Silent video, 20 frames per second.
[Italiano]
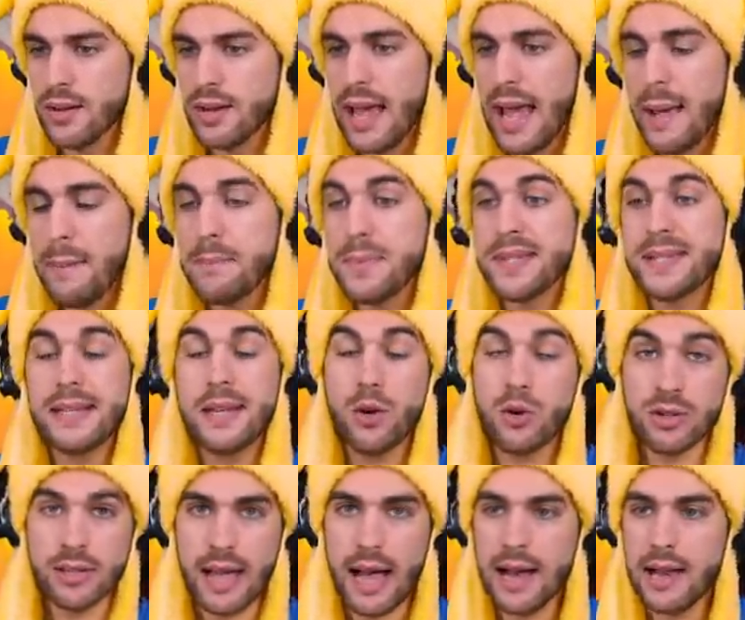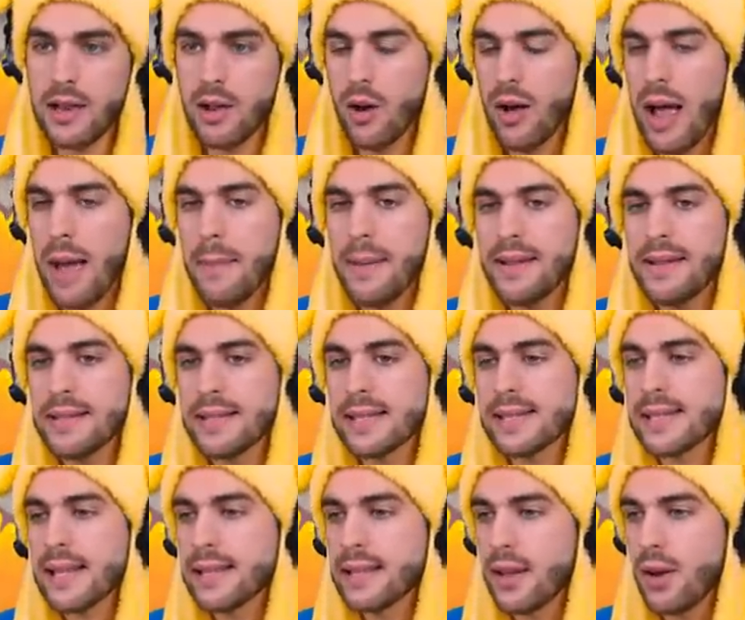che è Psicotaglio,
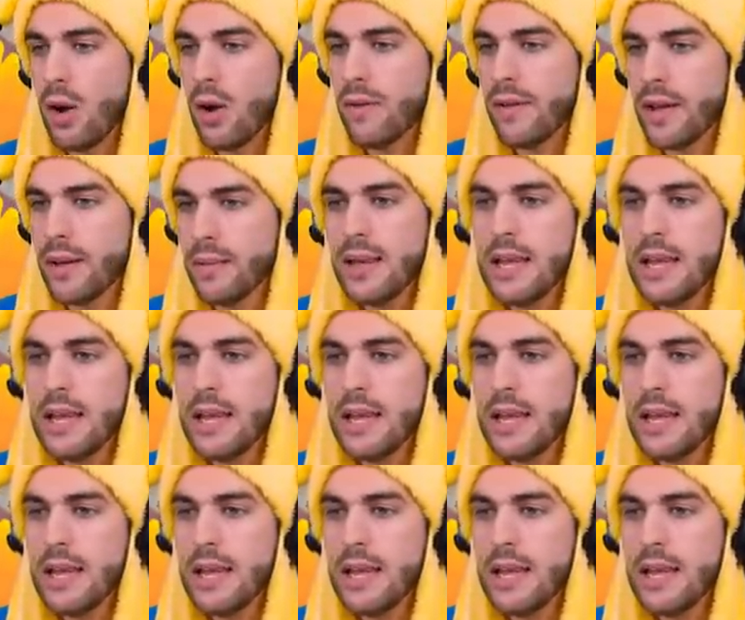MT69.